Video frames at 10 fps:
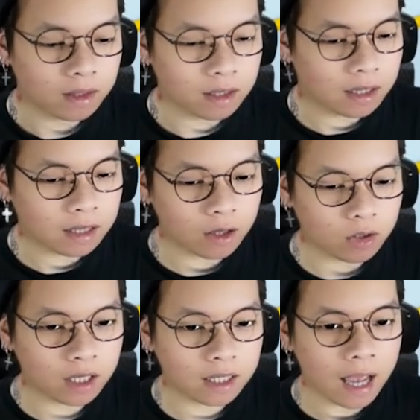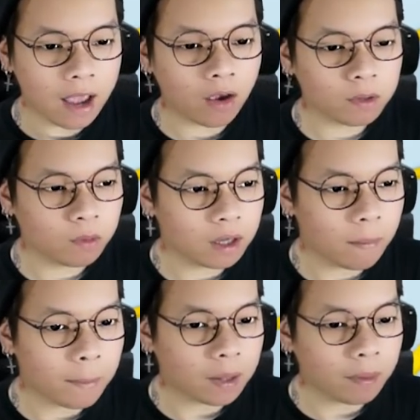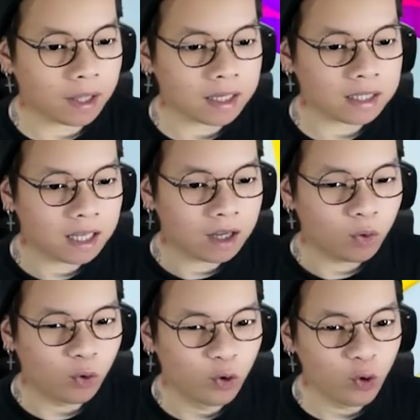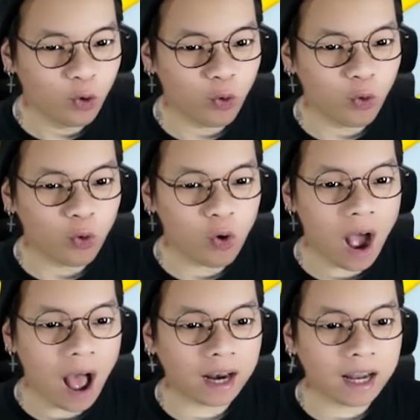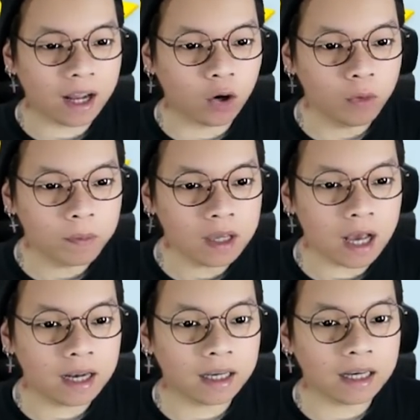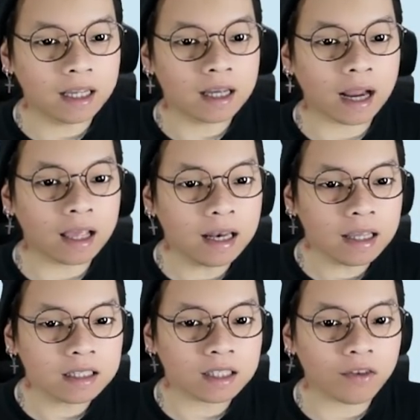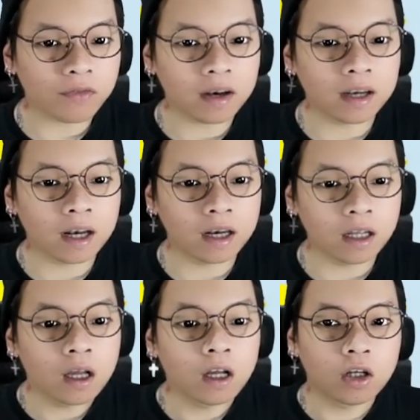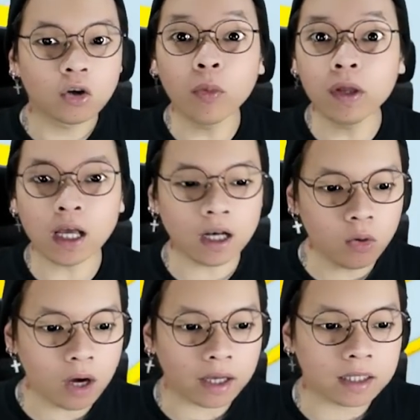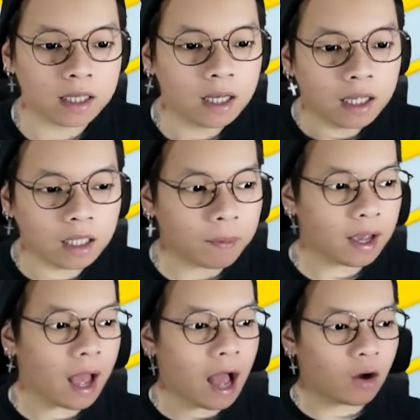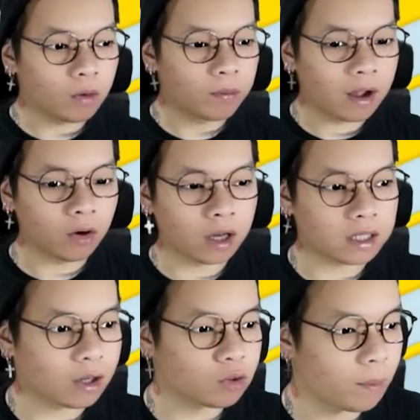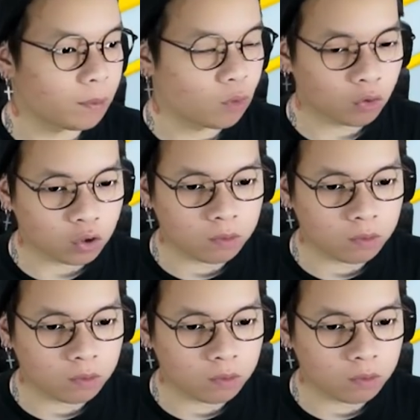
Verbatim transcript: Kita langsung aja kita equip semuanya Empat-empatnya guys Uh, ada Ruby, ada Riley, Stefan, dan ada Rubynya ada dua guys ini pakai akun baru guys ya langsung dapat 290